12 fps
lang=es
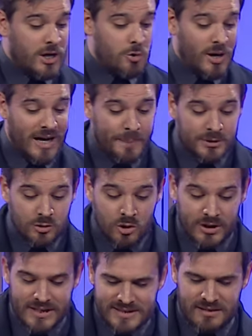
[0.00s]
Juan capítulo
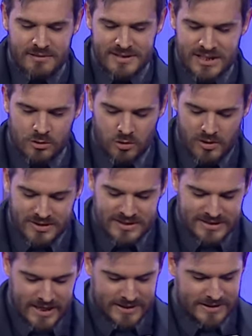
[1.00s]
15, versículo
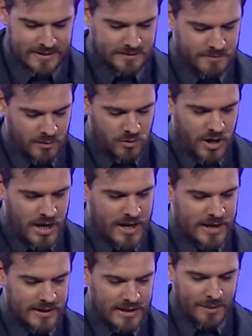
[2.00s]
16. Vamos
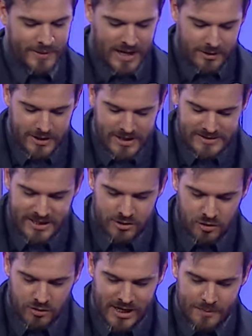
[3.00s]
a la palabra del
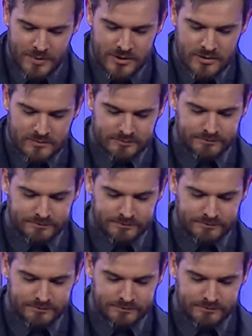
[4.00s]
Señor rápido.